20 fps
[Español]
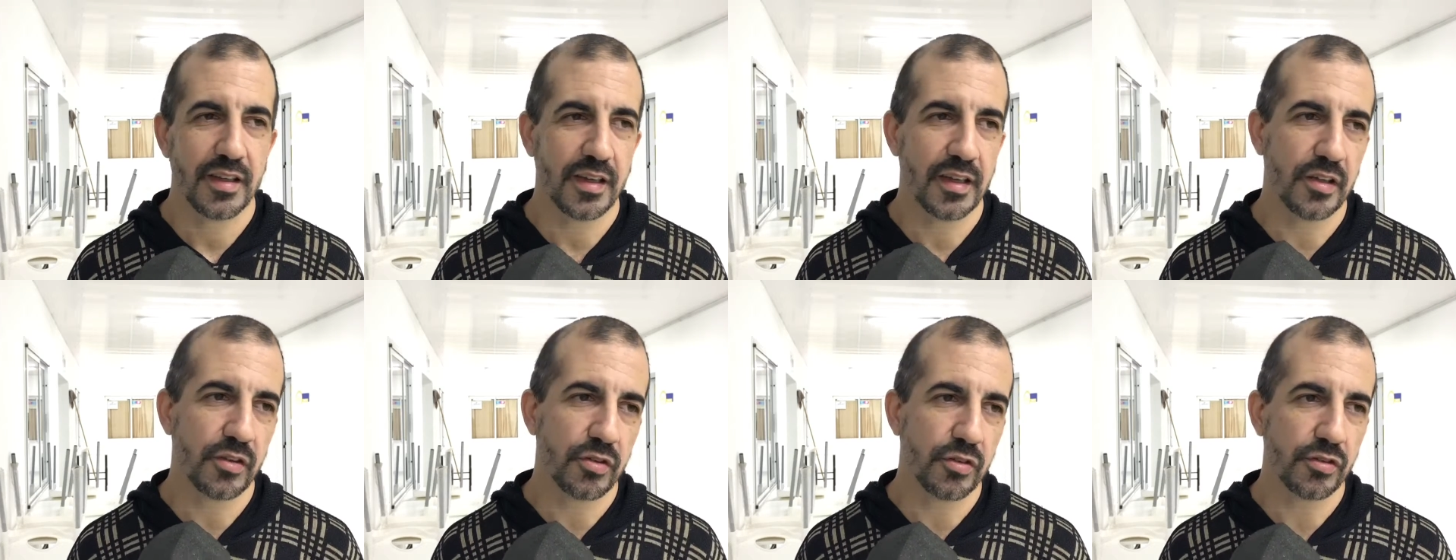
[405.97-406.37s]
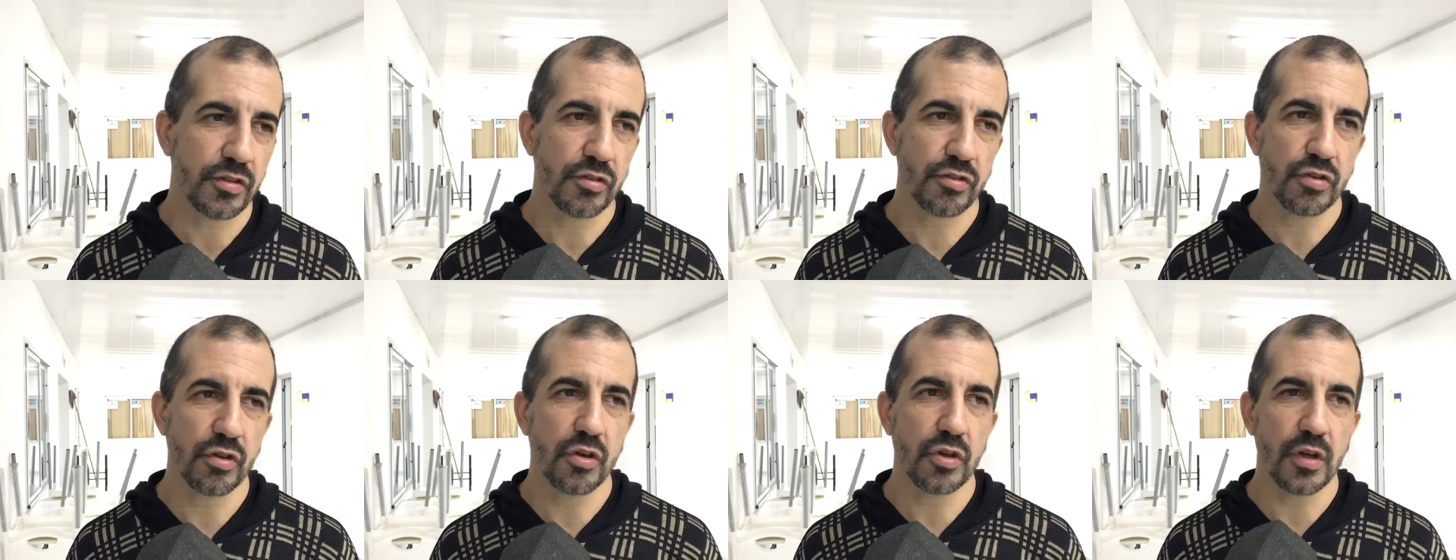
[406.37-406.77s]

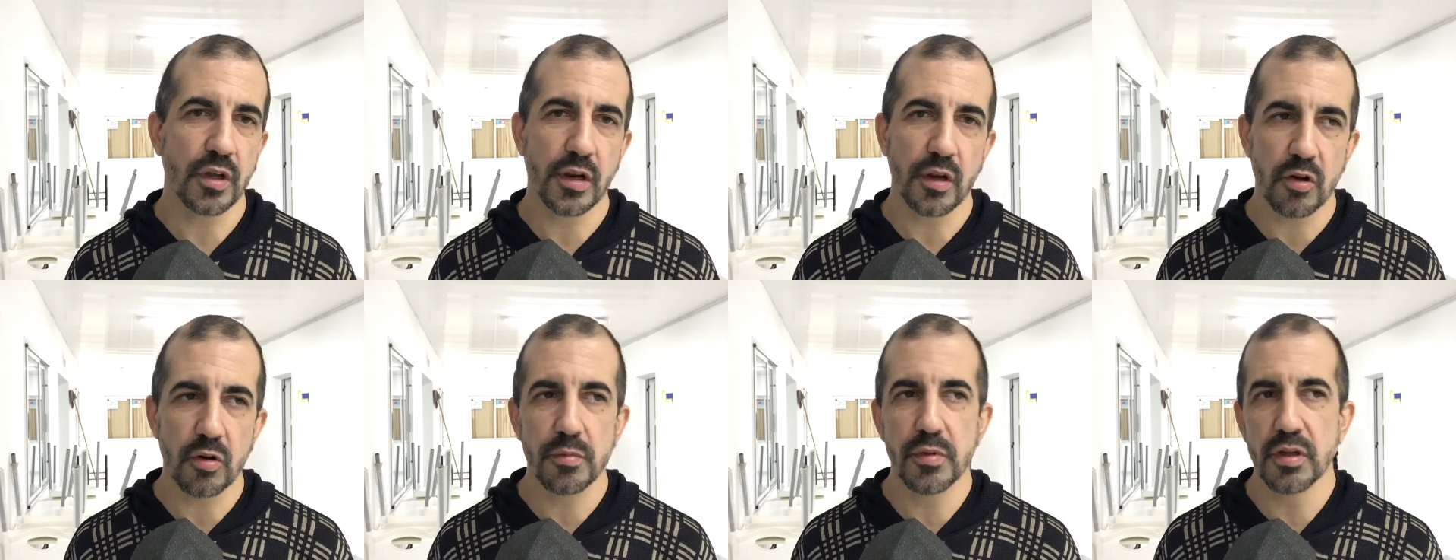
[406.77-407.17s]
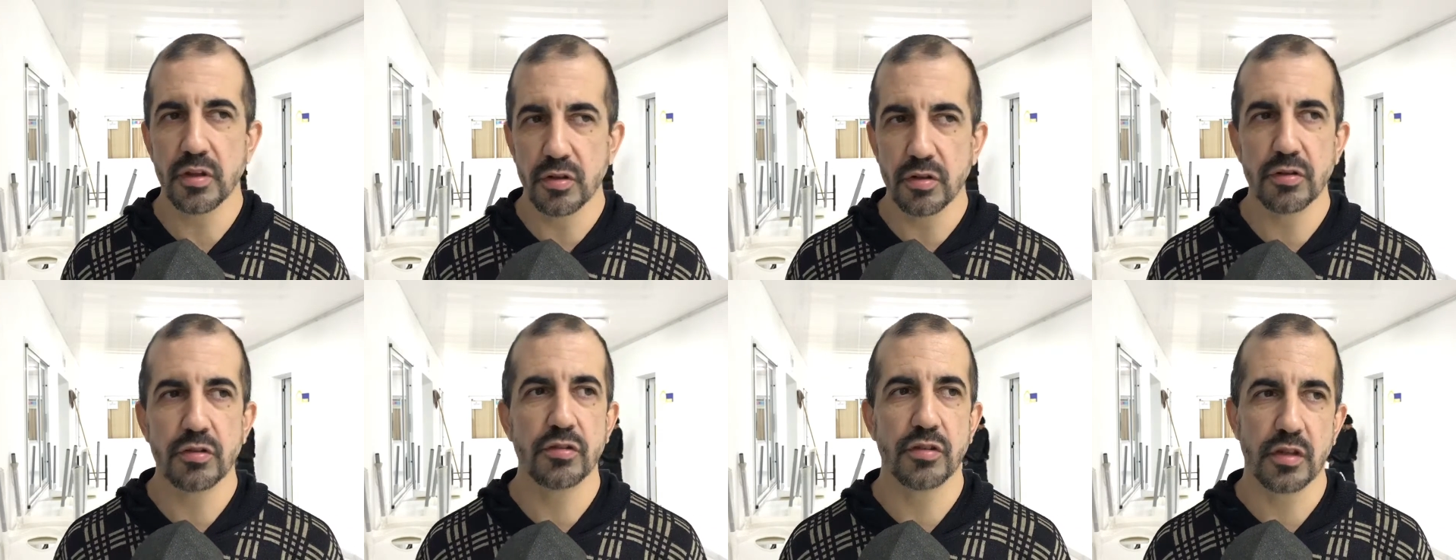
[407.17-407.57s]
Entonces yo lo que
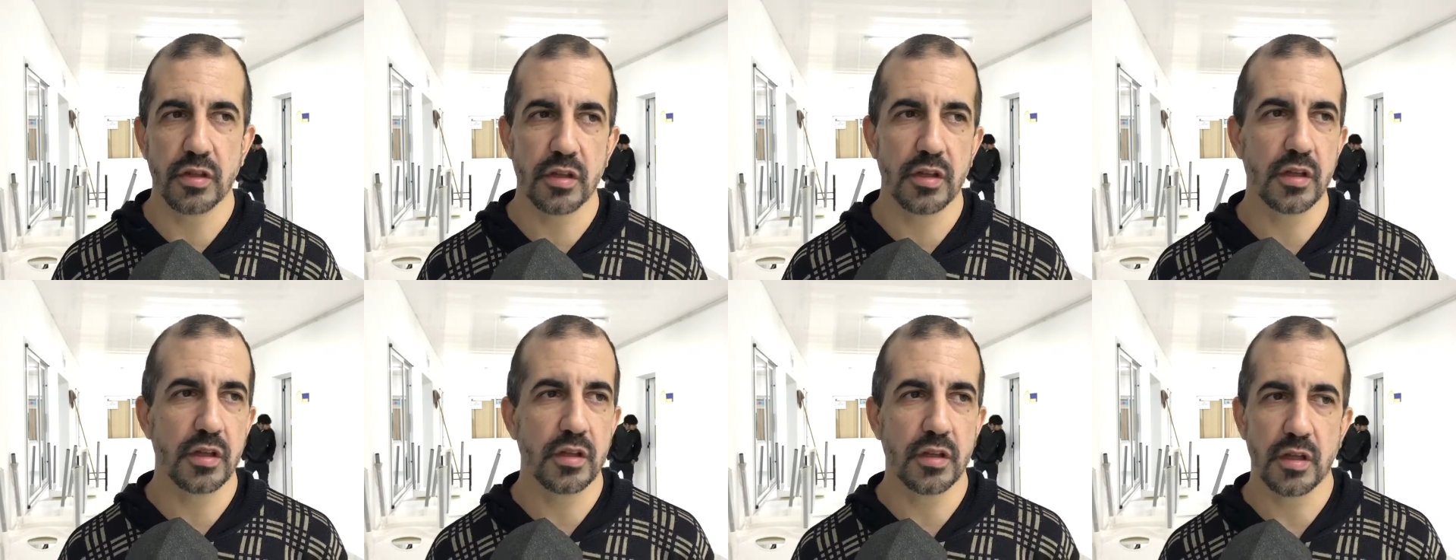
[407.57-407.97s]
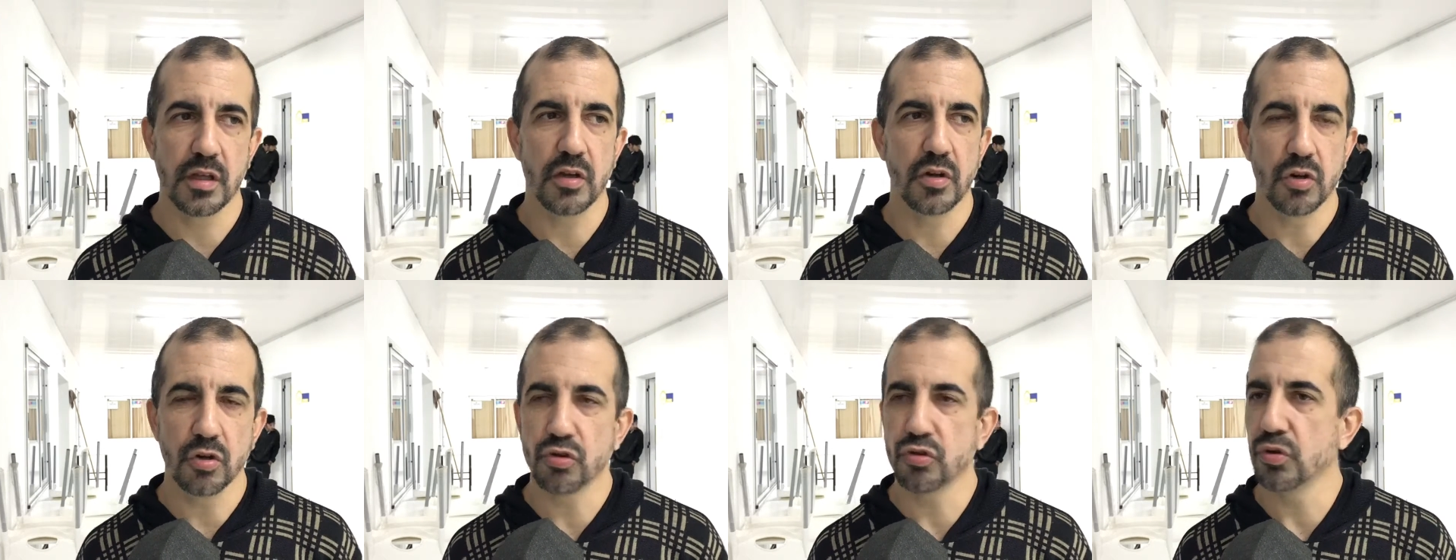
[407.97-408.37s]
recomiendo es eh,
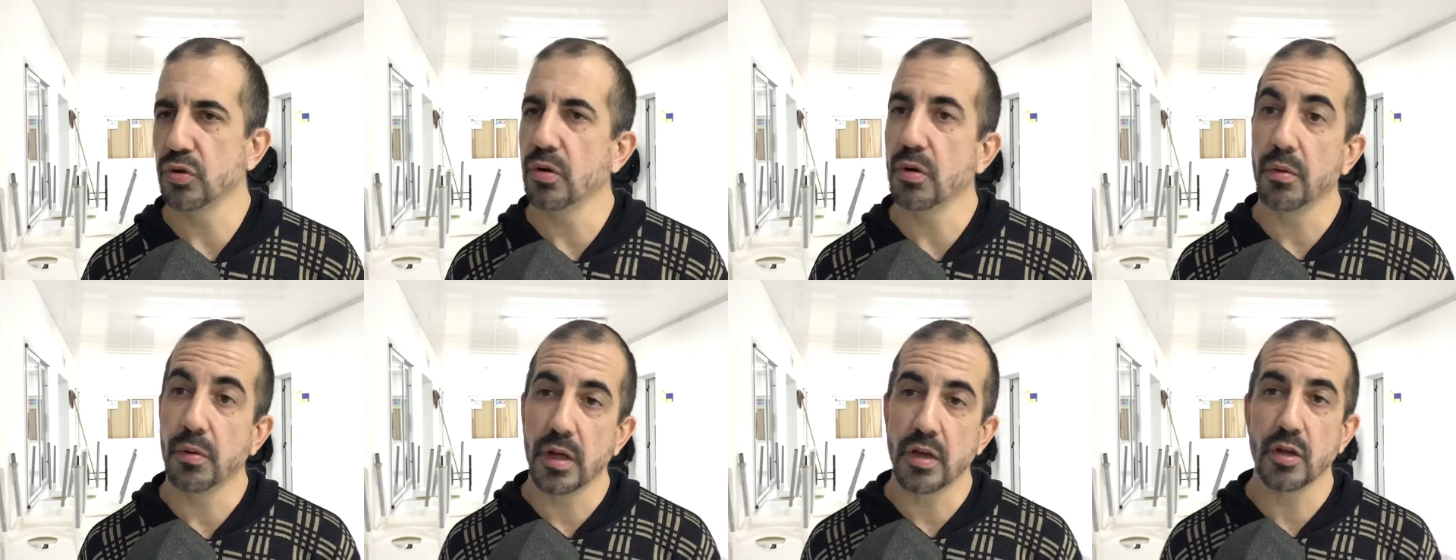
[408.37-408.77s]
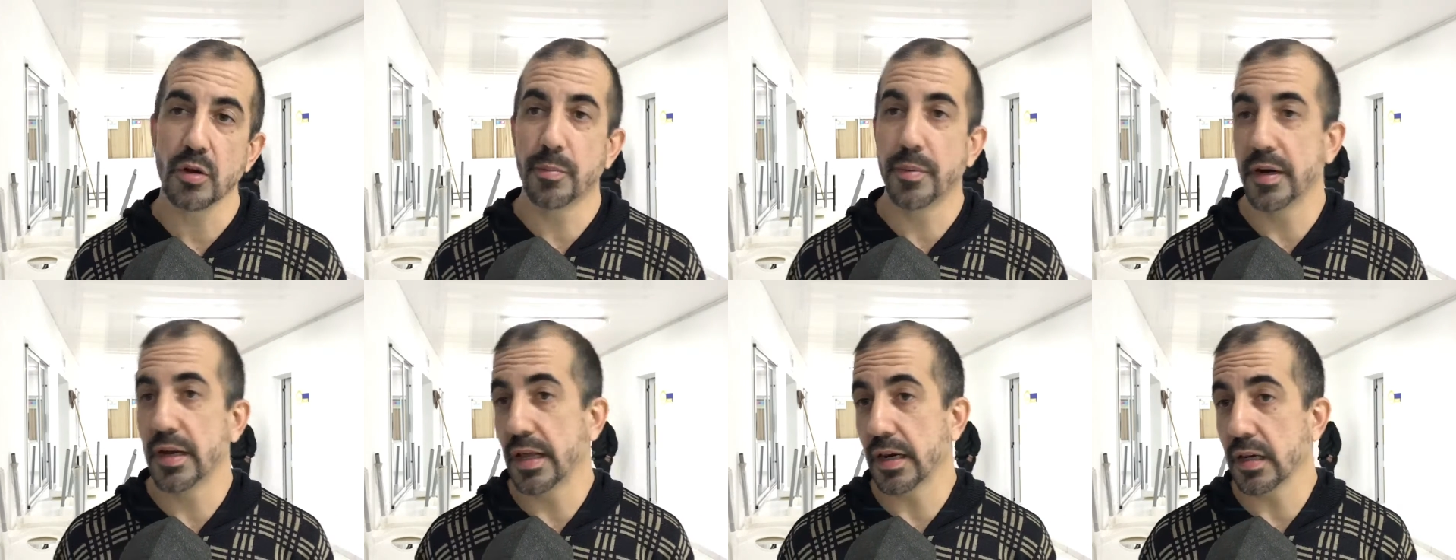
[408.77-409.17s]
de 8 o 9
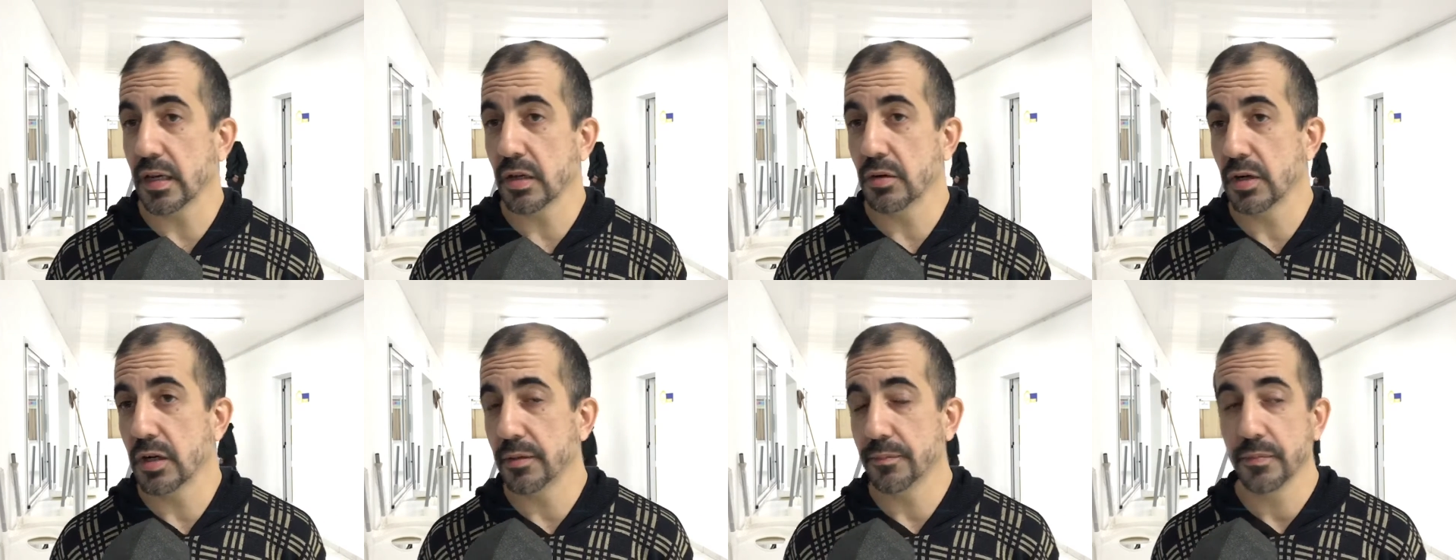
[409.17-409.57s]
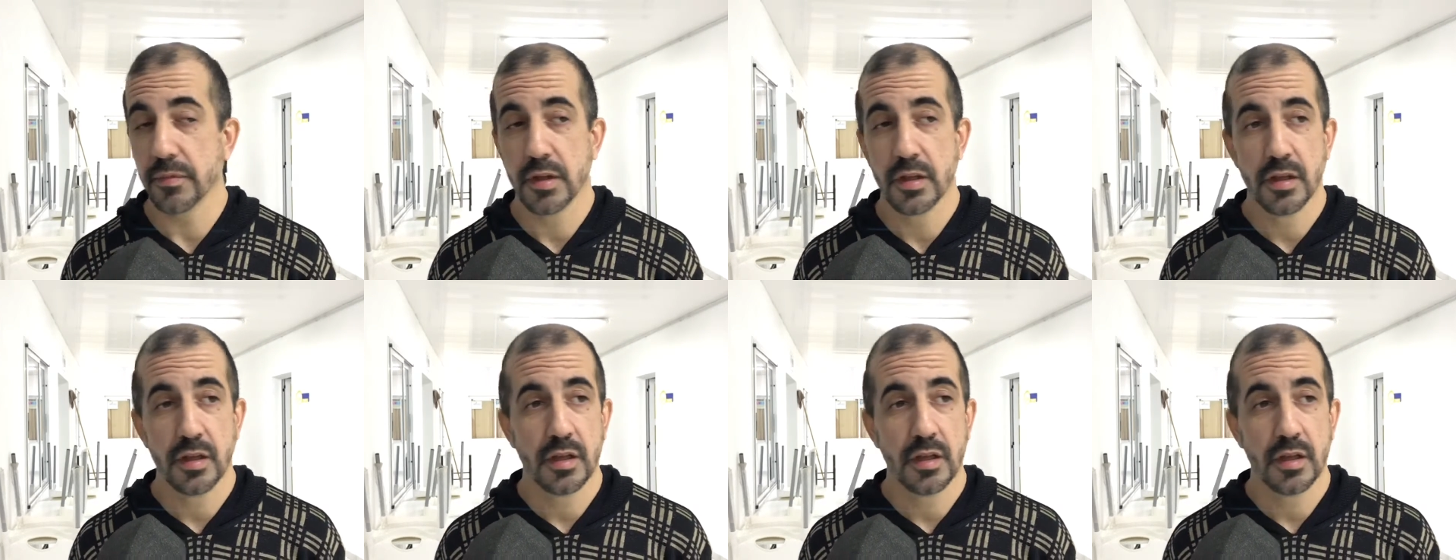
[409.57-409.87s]
años para arriba,